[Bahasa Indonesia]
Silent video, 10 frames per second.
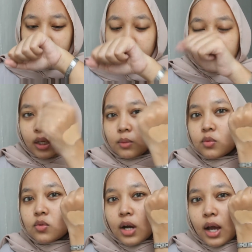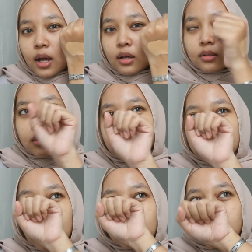tapi kayak bunga
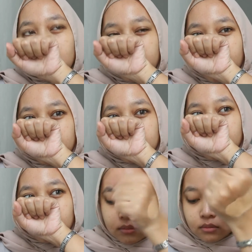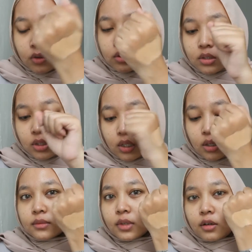jadul gimana ya baunya
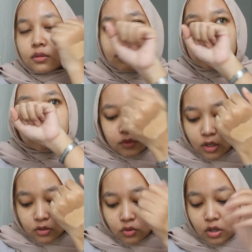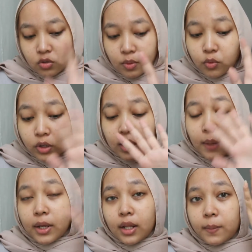sih aku kurang suka cuma mungkin
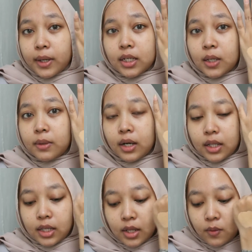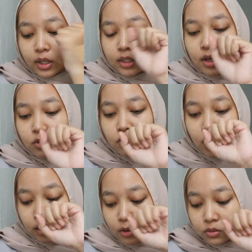lama kelamaan dia bakal hilang wanginya aku
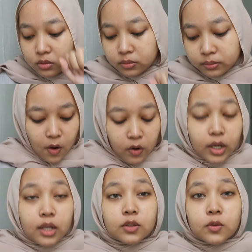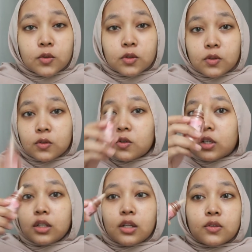juga gak tahu oke yang ditunggu-tunggu
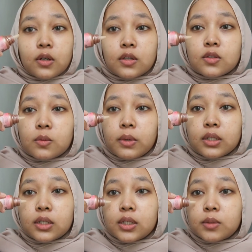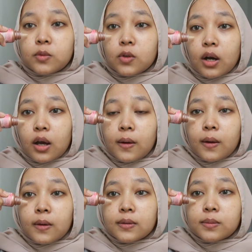kita langsung aja cobain ke muka
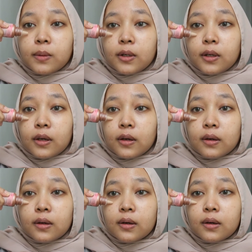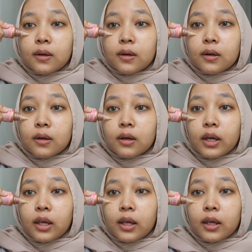semuanya ya
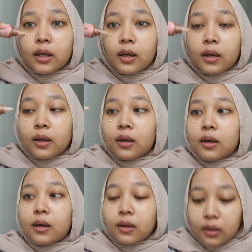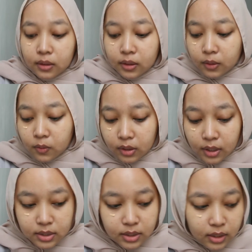eh eh keluar
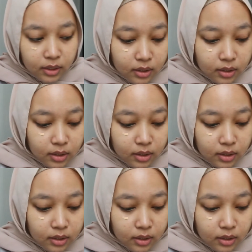gak sih